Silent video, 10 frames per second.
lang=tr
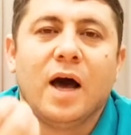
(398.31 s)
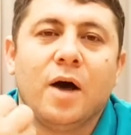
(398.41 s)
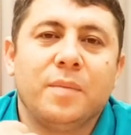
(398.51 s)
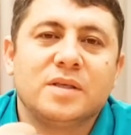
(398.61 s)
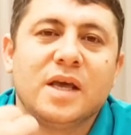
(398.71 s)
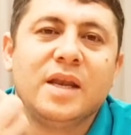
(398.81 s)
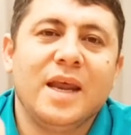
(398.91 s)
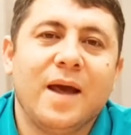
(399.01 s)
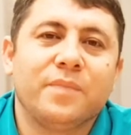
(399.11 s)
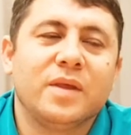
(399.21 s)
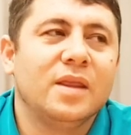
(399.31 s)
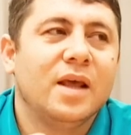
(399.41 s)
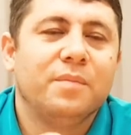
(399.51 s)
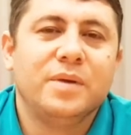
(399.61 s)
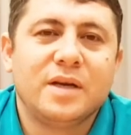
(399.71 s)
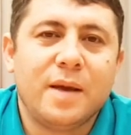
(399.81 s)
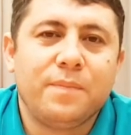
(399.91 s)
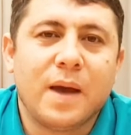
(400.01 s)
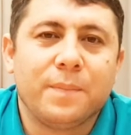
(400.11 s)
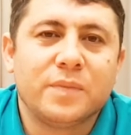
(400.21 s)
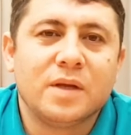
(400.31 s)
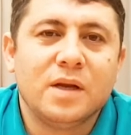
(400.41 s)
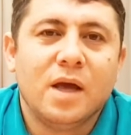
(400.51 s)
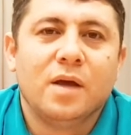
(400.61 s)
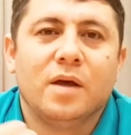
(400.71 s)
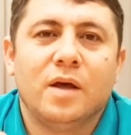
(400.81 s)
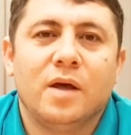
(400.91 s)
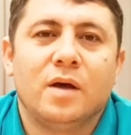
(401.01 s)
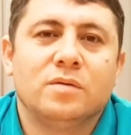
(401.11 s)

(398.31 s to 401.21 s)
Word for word: Ama sen ne yaptın? Bir rap yaptın. Ee,